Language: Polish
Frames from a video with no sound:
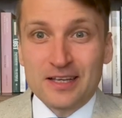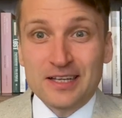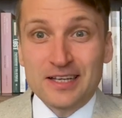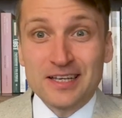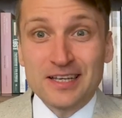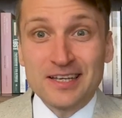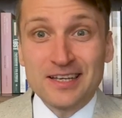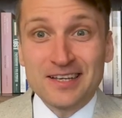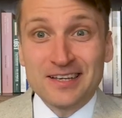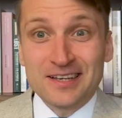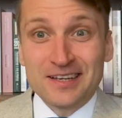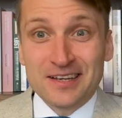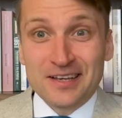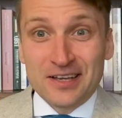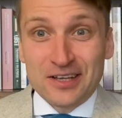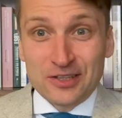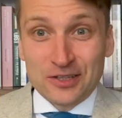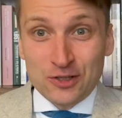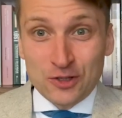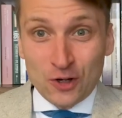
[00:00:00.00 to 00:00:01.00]
i
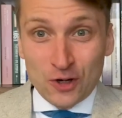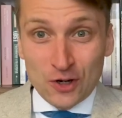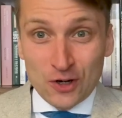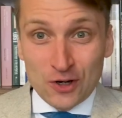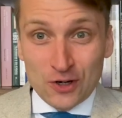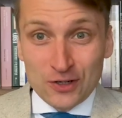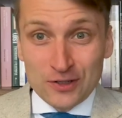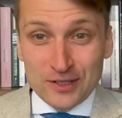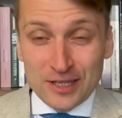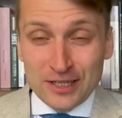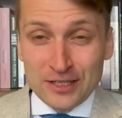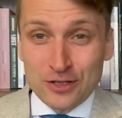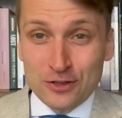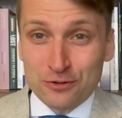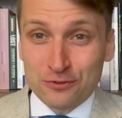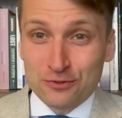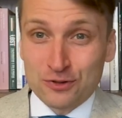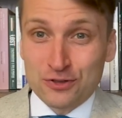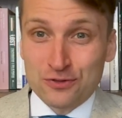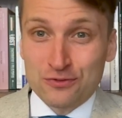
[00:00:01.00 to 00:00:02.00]
to, ta
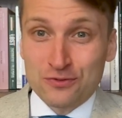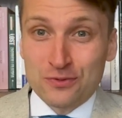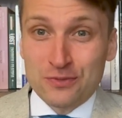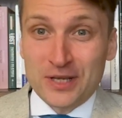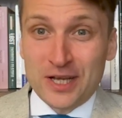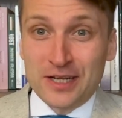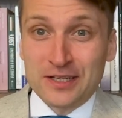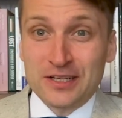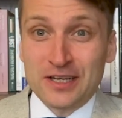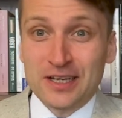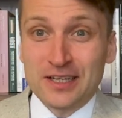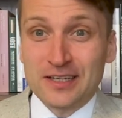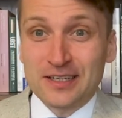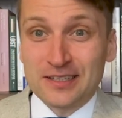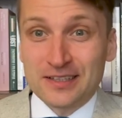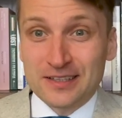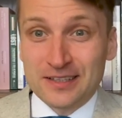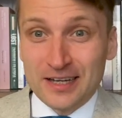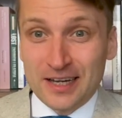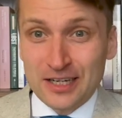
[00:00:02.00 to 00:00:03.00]
nierówność w wymianie
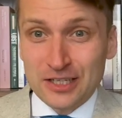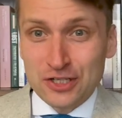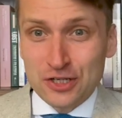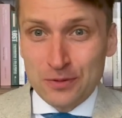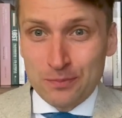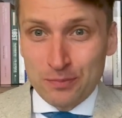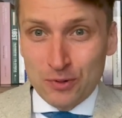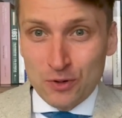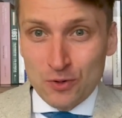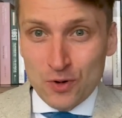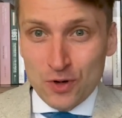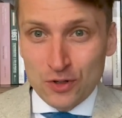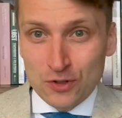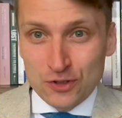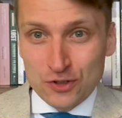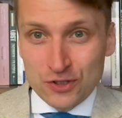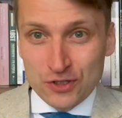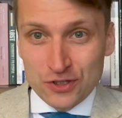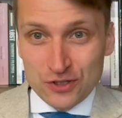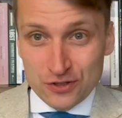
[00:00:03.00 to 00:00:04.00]
da się
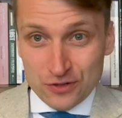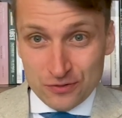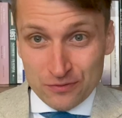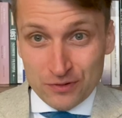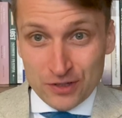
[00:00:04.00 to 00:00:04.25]
połączyć,